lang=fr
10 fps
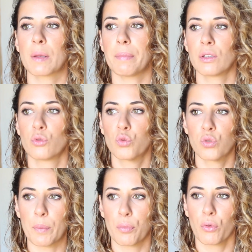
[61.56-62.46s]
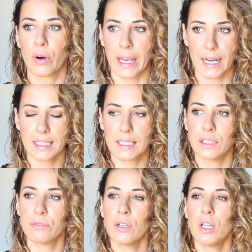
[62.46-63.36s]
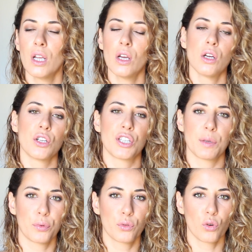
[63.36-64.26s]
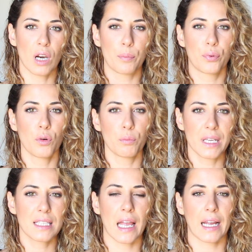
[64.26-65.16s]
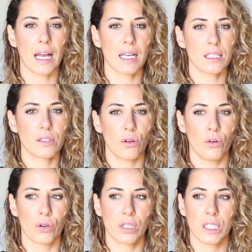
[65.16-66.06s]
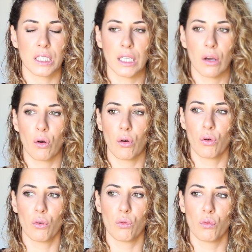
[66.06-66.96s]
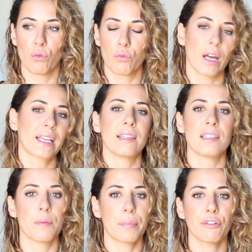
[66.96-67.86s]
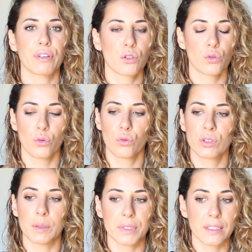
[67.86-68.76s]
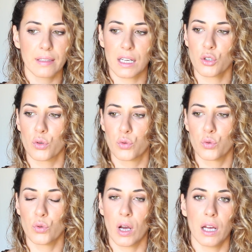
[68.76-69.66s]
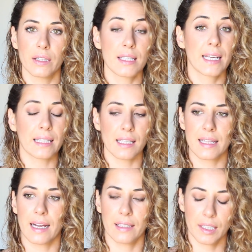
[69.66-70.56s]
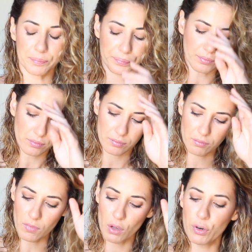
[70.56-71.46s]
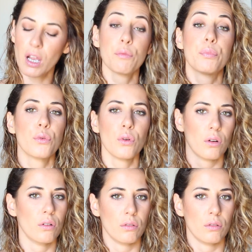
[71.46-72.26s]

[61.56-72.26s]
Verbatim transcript: je n'ai pas du tout la peau réactive. J'ai plutôt la peau mixte à grasse euh, qui, euh, voilà, qui a des imperfections, des petites taches dues à des cicatrices d'acné. Voilà un peu